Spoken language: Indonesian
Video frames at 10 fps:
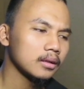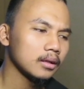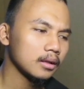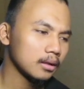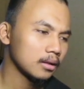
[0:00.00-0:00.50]

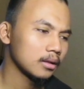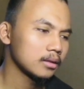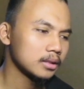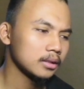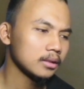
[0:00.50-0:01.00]
uh,
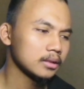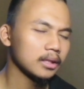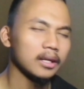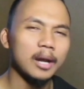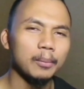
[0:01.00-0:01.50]
si
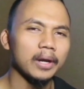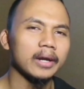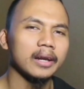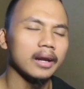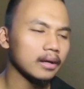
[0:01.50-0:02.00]
channel abang
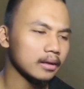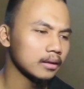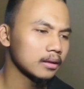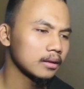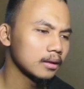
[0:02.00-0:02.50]
ini
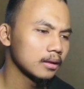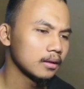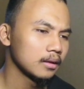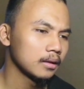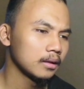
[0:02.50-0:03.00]
lagi
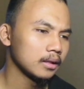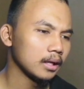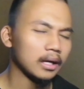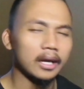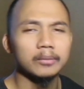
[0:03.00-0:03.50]

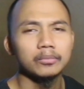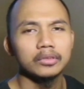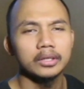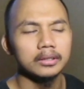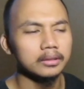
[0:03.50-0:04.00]
yang lain
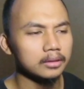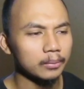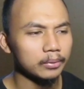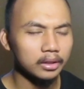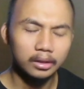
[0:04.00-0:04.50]
mungkin
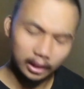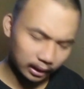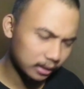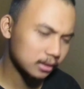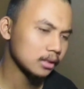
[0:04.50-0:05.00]
tapi ini
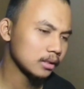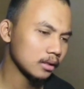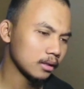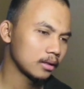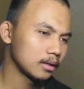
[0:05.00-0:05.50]
keren sih
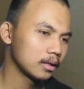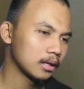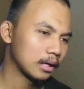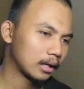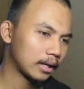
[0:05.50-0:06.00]

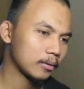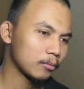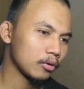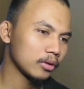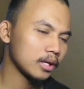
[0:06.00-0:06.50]
keren
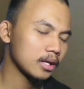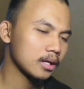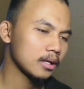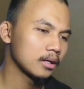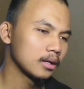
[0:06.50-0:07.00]

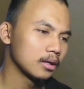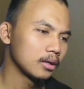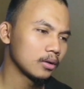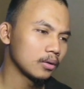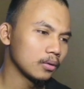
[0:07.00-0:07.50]
pokoknya
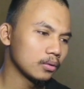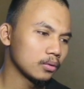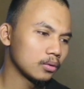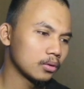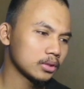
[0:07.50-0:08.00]

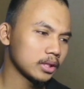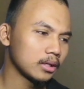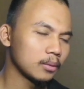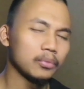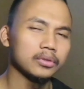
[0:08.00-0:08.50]
untuk
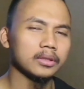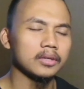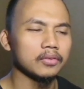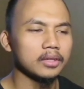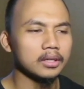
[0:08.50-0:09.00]
channel Bucin
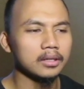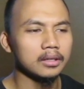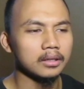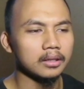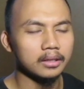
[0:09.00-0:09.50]
TV
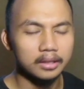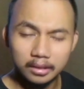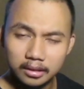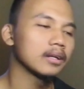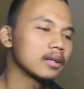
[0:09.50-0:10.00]

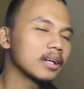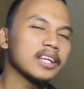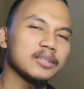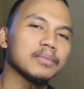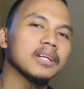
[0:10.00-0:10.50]
ini nilai
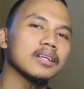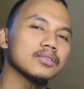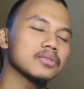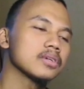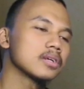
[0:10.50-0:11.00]
9
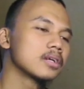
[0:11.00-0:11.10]
cuy